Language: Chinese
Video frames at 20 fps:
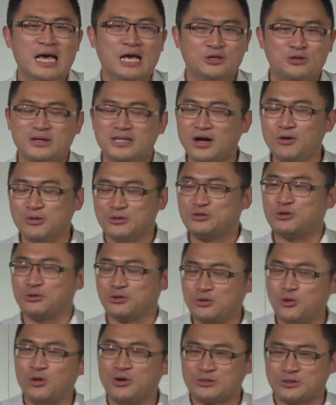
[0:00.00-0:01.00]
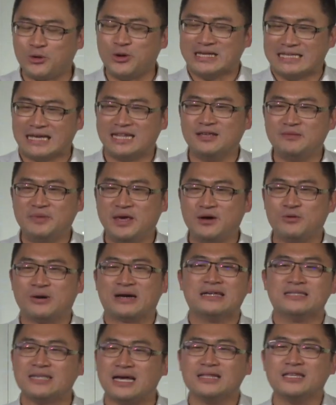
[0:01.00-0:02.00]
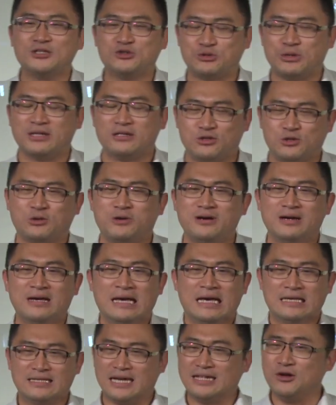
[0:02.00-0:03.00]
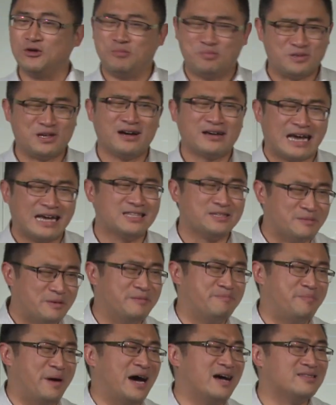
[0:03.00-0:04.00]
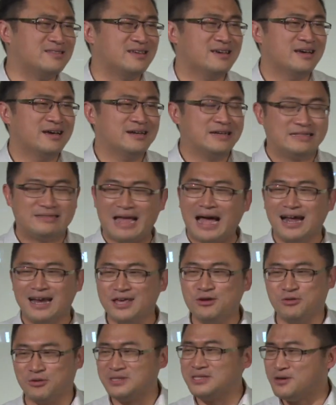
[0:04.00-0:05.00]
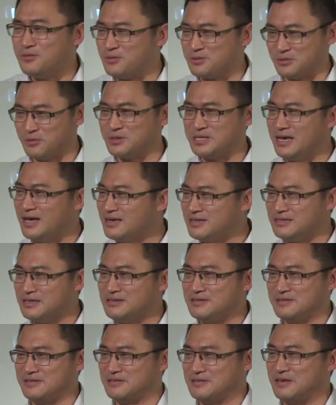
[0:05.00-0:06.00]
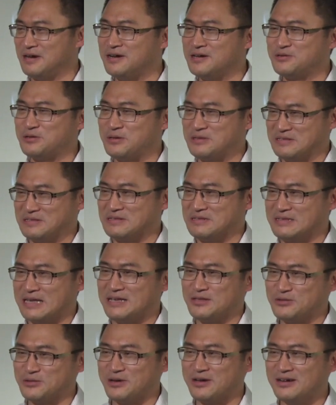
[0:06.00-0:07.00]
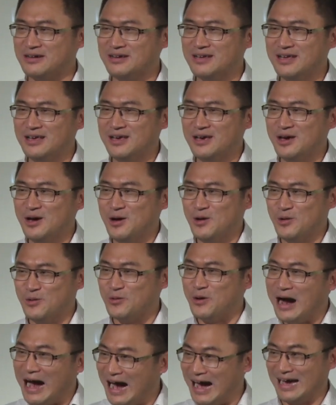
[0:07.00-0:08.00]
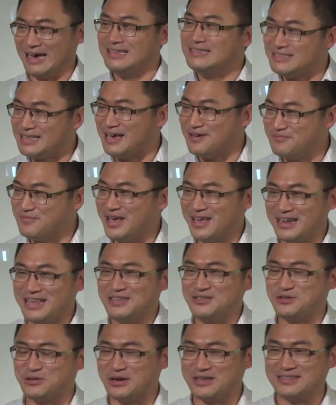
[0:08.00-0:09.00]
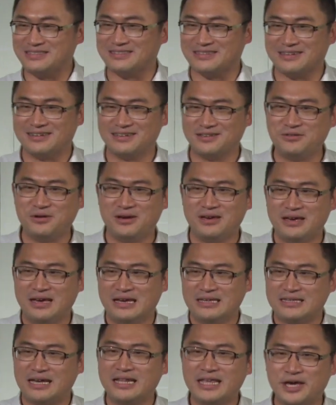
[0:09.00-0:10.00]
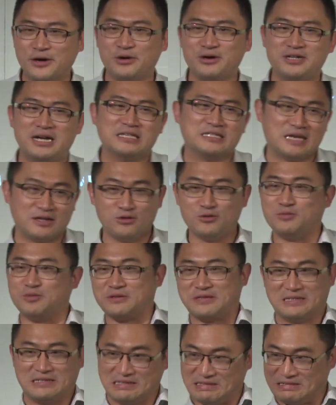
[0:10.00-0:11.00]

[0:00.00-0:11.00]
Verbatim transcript: 所以，当我就过跪在那边，我跟上帝选说：“上帝，我不知道该怎么办，你带领我。”我这我我现在已经四十二岁、四十三岁了，我还在面临选择，因为上帝给我的人生路不是